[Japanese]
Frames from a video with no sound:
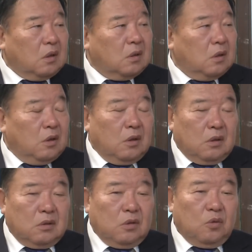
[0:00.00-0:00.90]

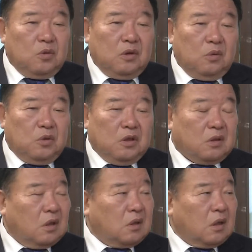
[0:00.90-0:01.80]
えー、日本に
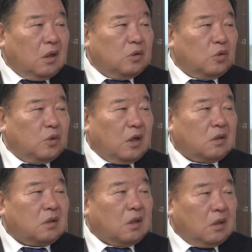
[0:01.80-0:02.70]
制裁幹事をやら
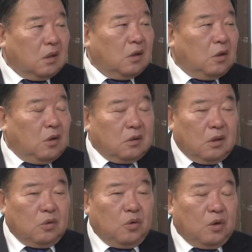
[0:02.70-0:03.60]
せてね、えー、
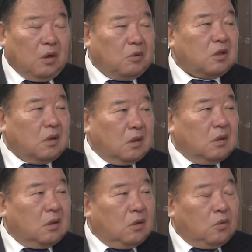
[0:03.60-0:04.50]
天皇陛下ま
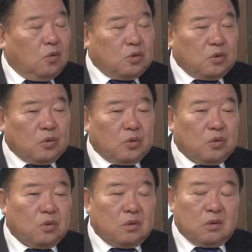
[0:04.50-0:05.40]
で訪
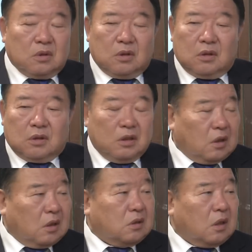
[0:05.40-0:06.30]
中していた
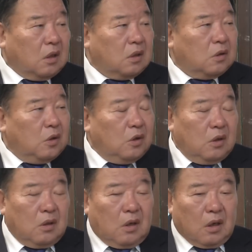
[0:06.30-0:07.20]
だいたね、えー、
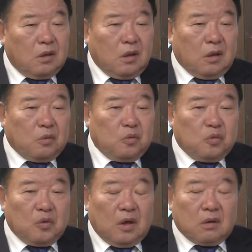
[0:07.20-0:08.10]
あれなんかあ
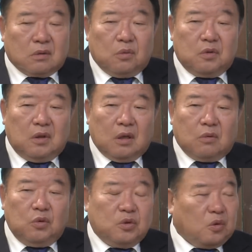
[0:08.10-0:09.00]
のそんな
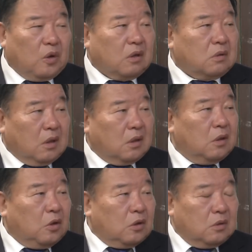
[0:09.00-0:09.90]
根性のあるね
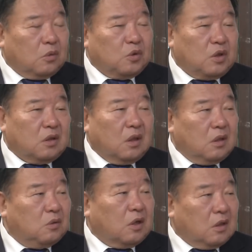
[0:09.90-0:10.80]
日本の政治家い
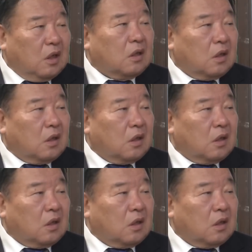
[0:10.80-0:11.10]
るわけないか